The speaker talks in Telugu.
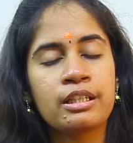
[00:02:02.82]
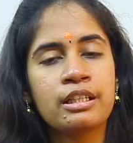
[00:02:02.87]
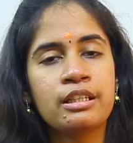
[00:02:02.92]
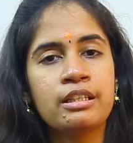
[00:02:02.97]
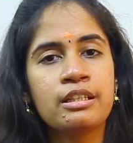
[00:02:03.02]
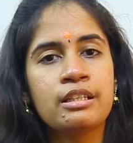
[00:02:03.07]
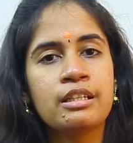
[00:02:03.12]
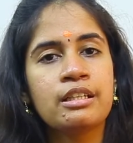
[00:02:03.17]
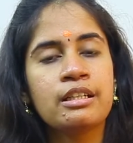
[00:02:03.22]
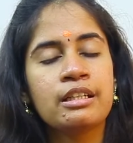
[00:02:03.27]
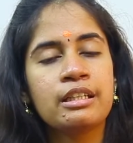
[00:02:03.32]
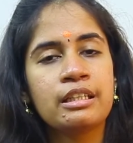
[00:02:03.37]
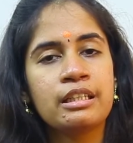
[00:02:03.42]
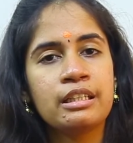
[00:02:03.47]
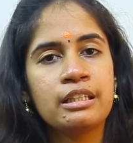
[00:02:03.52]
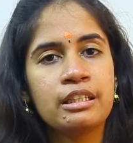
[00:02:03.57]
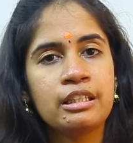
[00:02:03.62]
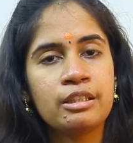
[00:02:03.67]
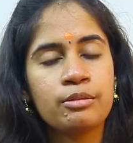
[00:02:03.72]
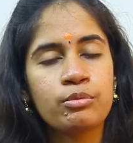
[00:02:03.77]
వల్ల
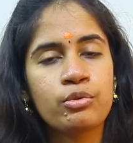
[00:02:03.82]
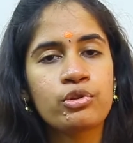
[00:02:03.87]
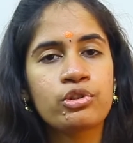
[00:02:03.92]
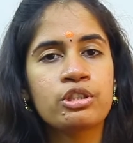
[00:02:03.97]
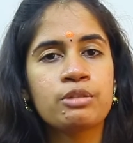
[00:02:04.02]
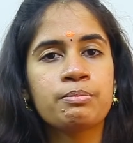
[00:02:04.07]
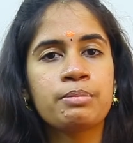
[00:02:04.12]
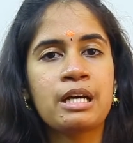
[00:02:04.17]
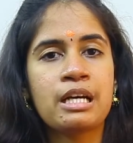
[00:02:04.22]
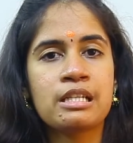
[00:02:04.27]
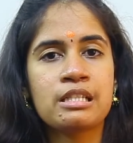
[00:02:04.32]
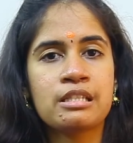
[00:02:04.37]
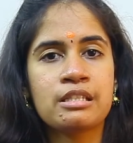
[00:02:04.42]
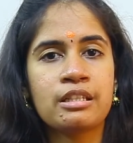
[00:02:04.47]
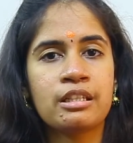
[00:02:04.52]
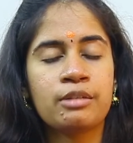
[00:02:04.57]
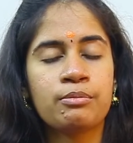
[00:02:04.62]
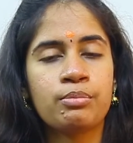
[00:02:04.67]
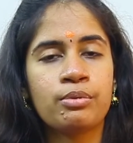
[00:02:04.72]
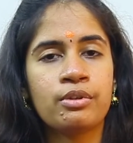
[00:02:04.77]
ఈ మోషన్ పాస్
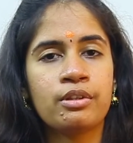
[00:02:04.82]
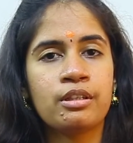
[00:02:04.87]
చేయ